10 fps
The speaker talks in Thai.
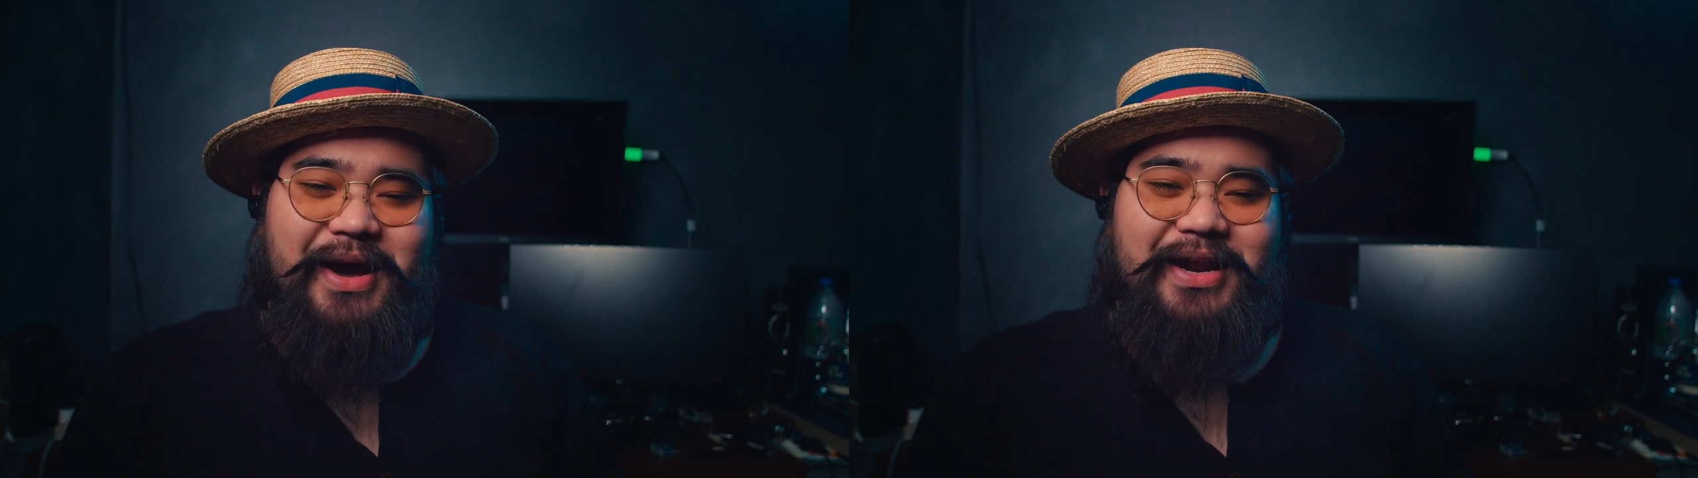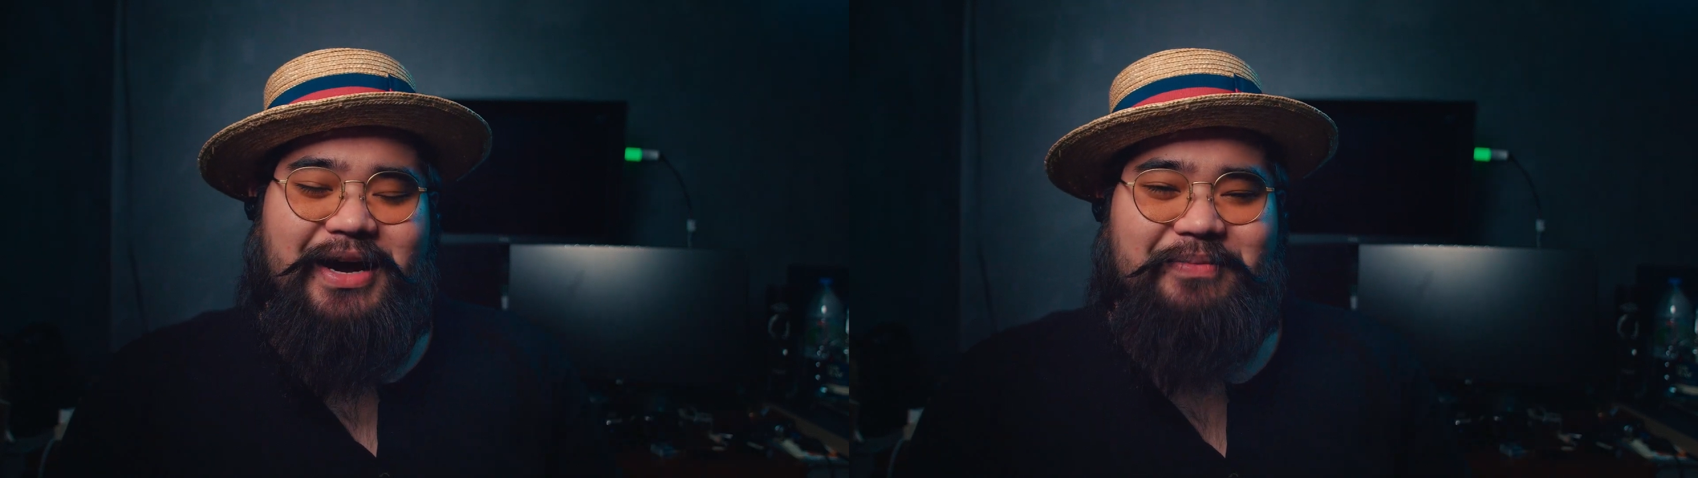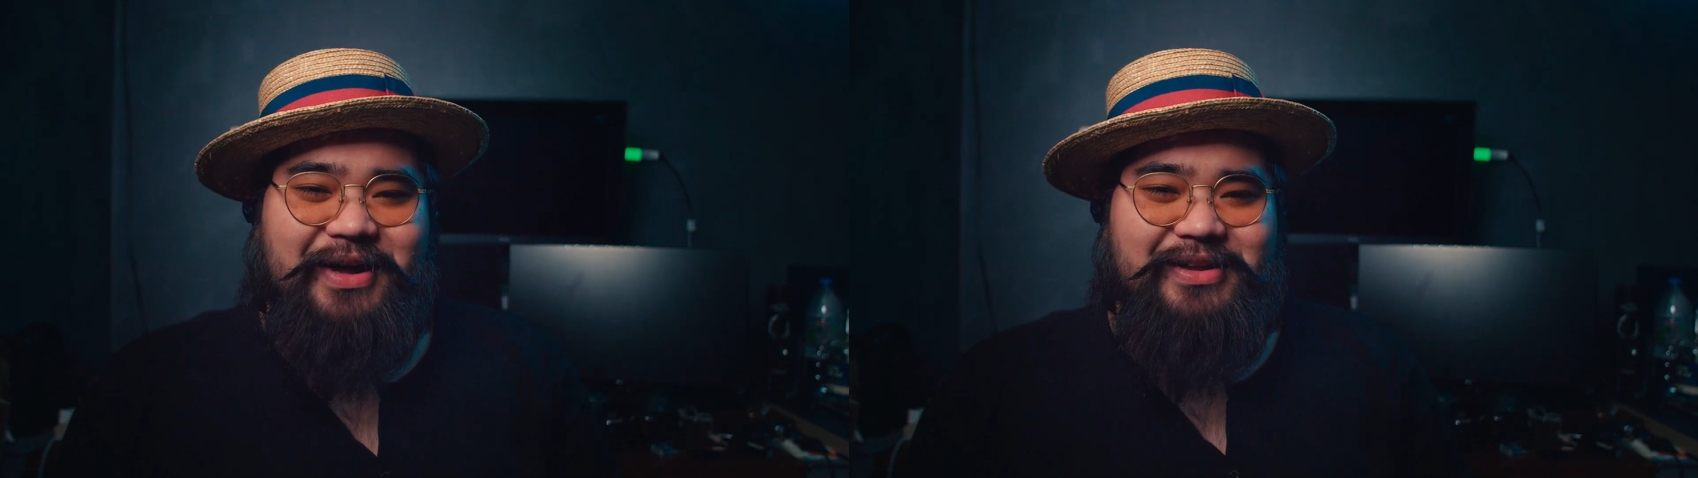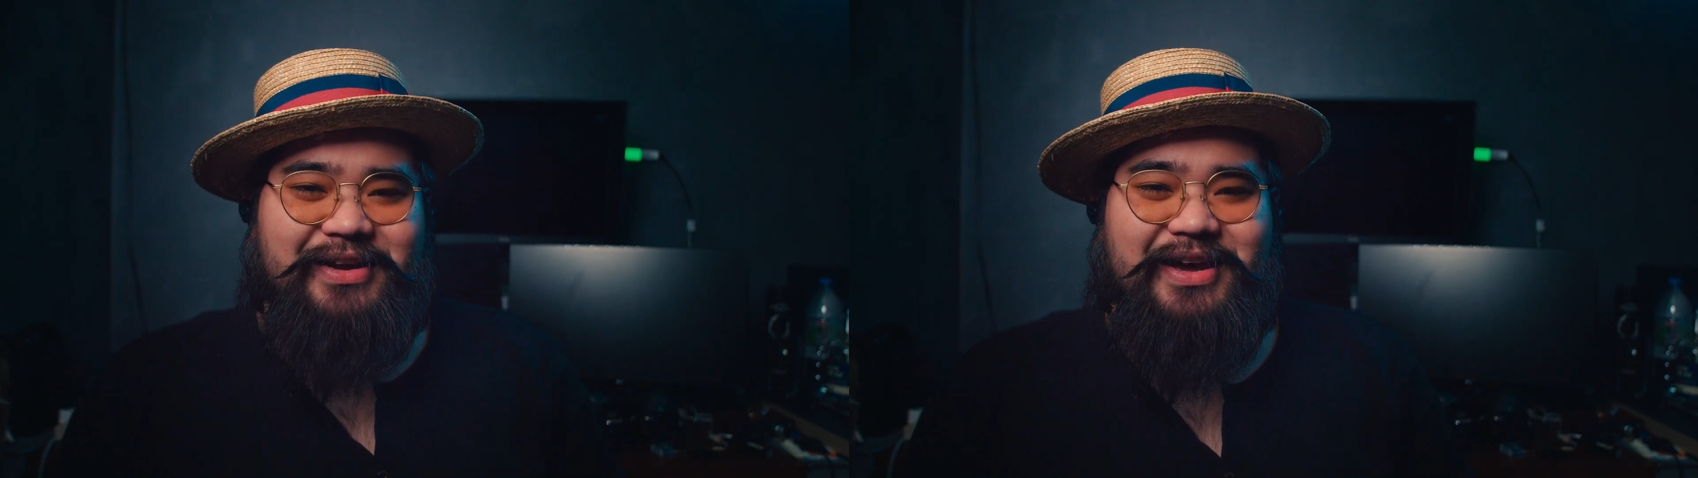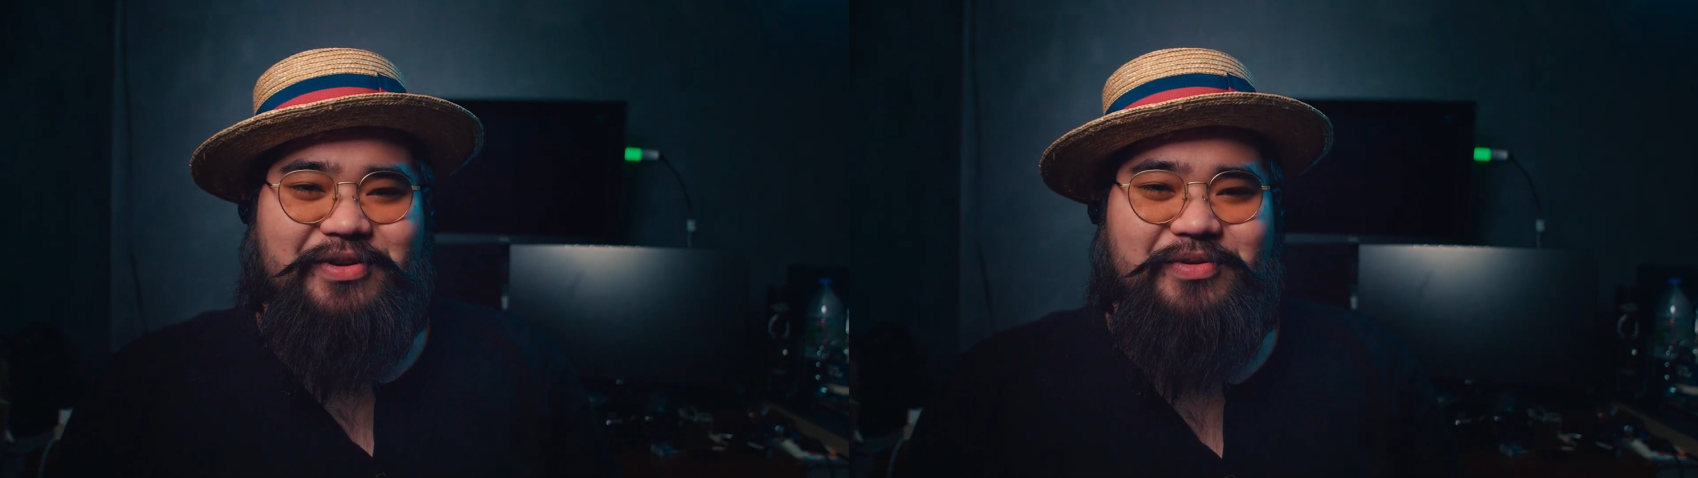บ้านนะครับหลัง
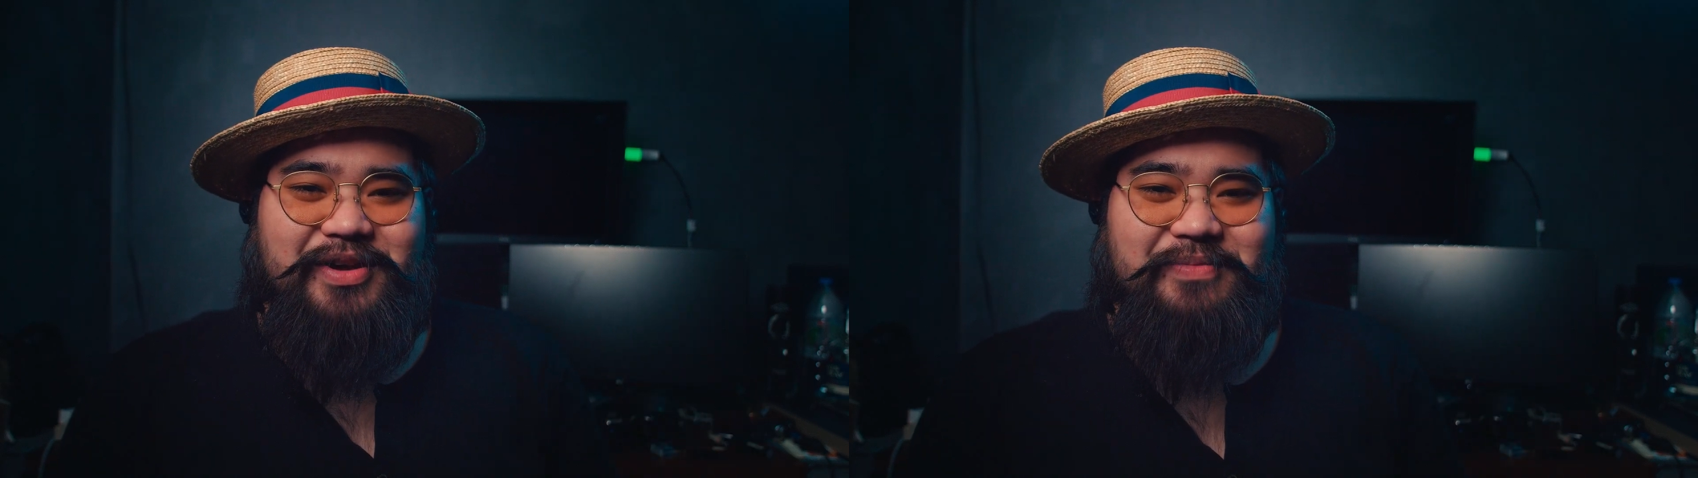จากได้ดู